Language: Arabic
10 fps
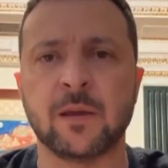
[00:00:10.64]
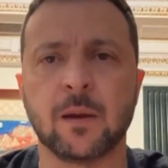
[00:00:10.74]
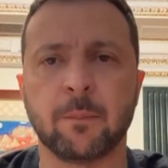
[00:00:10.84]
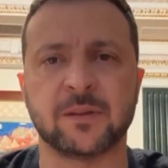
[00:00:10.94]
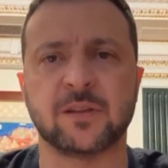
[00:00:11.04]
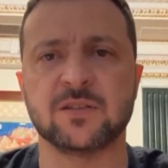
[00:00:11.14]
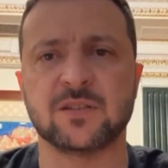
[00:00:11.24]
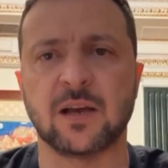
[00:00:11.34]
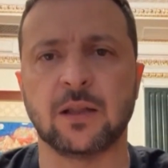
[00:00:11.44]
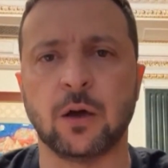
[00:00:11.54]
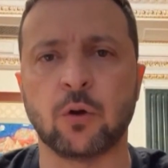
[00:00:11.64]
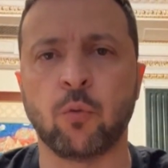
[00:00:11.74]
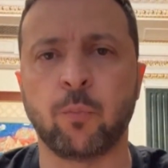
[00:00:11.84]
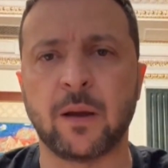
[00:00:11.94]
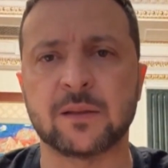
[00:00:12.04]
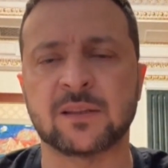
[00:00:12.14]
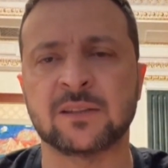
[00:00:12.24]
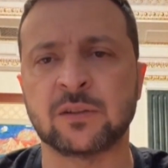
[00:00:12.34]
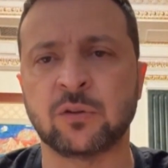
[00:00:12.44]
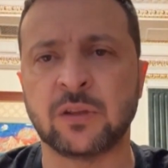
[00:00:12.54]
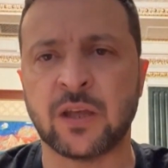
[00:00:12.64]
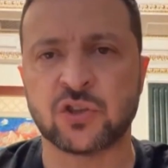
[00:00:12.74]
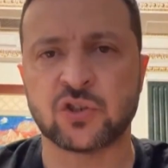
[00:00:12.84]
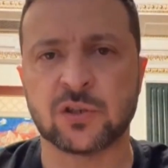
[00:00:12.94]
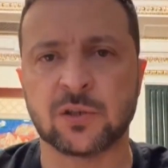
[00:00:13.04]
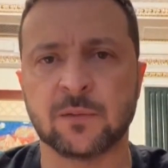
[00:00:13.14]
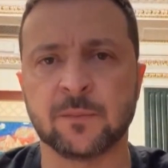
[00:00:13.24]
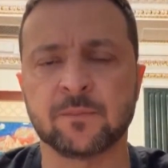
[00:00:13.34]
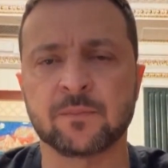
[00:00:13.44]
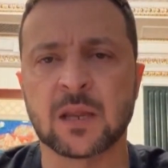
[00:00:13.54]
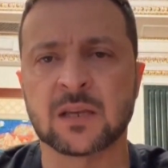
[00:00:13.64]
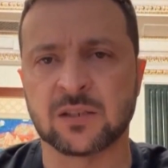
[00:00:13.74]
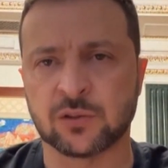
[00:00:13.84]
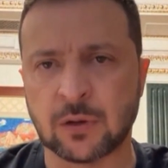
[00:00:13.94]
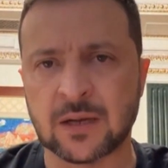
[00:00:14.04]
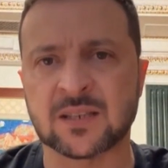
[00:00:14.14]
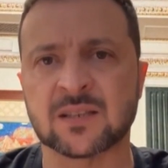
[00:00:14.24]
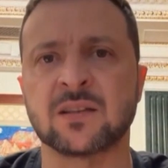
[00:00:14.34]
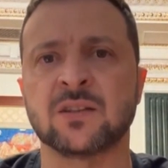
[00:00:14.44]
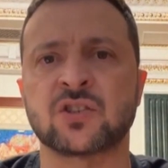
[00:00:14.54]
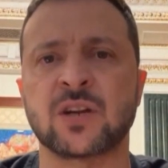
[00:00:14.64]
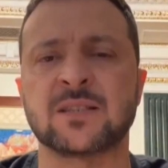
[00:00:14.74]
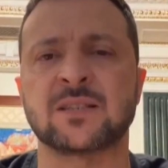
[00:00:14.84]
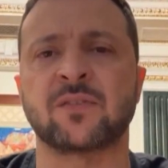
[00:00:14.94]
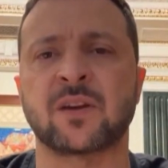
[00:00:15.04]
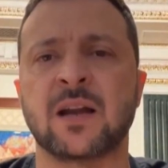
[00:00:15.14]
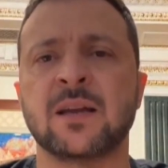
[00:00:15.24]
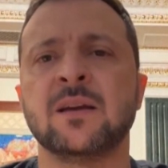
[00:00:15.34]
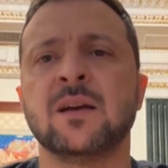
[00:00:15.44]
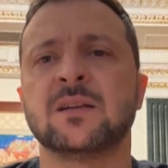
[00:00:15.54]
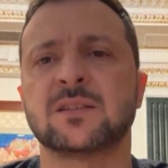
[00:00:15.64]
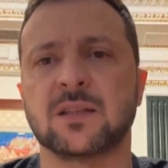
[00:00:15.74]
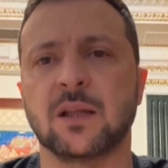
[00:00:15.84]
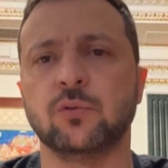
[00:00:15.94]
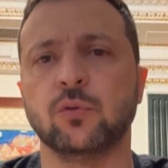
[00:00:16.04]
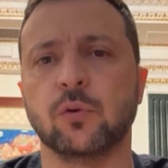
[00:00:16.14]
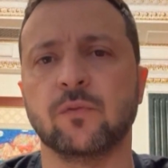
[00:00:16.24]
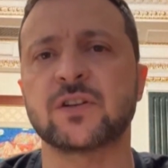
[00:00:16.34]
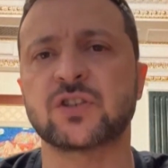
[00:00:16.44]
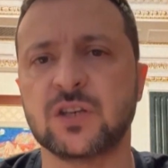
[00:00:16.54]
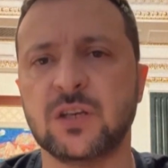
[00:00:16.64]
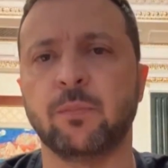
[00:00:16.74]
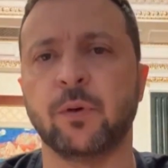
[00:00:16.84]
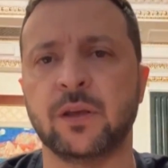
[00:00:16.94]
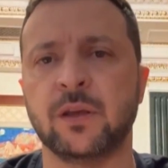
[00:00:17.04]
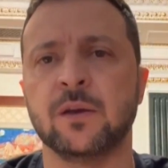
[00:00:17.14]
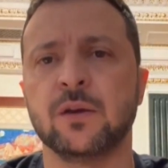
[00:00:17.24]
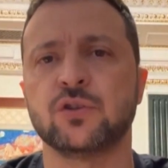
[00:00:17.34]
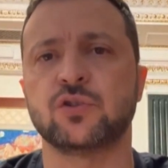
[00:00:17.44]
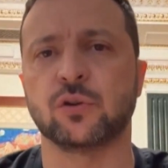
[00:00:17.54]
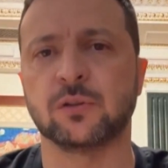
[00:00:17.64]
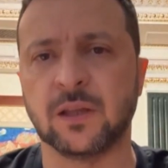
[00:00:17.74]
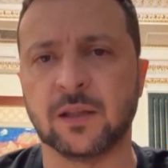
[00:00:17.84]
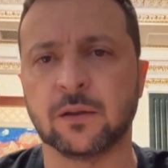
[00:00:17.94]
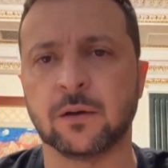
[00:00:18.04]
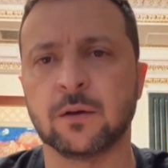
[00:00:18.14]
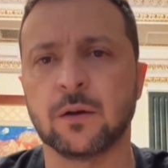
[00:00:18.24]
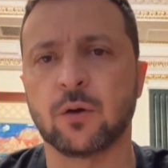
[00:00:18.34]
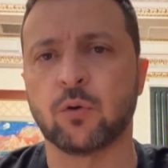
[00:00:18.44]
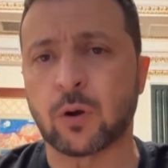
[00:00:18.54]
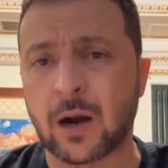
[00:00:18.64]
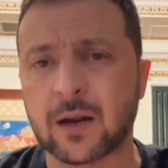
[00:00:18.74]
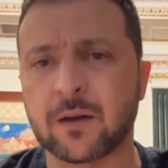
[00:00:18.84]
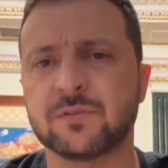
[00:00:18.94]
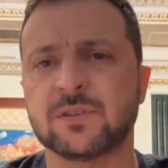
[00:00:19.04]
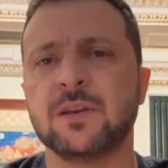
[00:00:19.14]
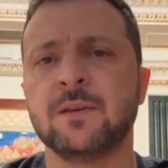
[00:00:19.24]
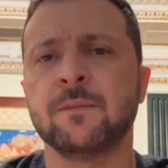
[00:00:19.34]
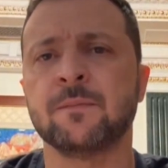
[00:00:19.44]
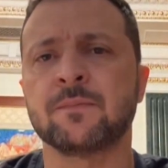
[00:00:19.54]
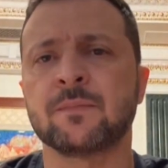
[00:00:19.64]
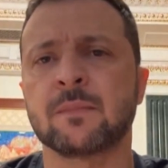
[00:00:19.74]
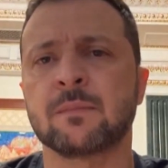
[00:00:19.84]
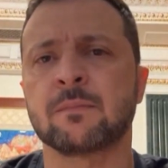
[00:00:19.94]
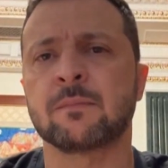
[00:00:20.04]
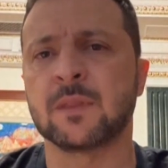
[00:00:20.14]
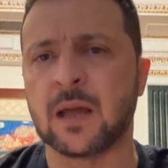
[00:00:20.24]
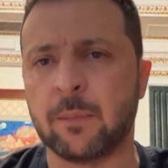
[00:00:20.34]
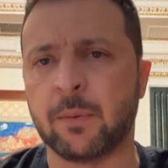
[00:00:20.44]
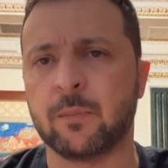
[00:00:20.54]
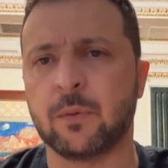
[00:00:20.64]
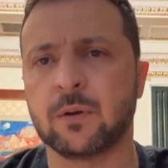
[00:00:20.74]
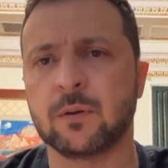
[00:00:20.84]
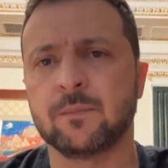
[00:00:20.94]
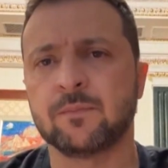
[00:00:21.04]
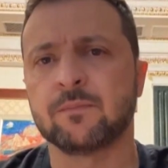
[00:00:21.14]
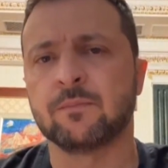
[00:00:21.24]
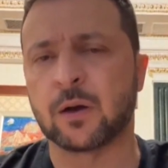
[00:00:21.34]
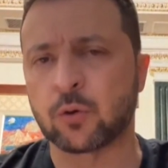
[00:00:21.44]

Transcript: موضحا في الوقت ذاته أن كييف تمكنت من تقليص قدرات موسكو وفيما تواجه أوكرانيا صعوبات في الشرق شنت هجوما كبيرا على منطقة كورسك حيث تمكنت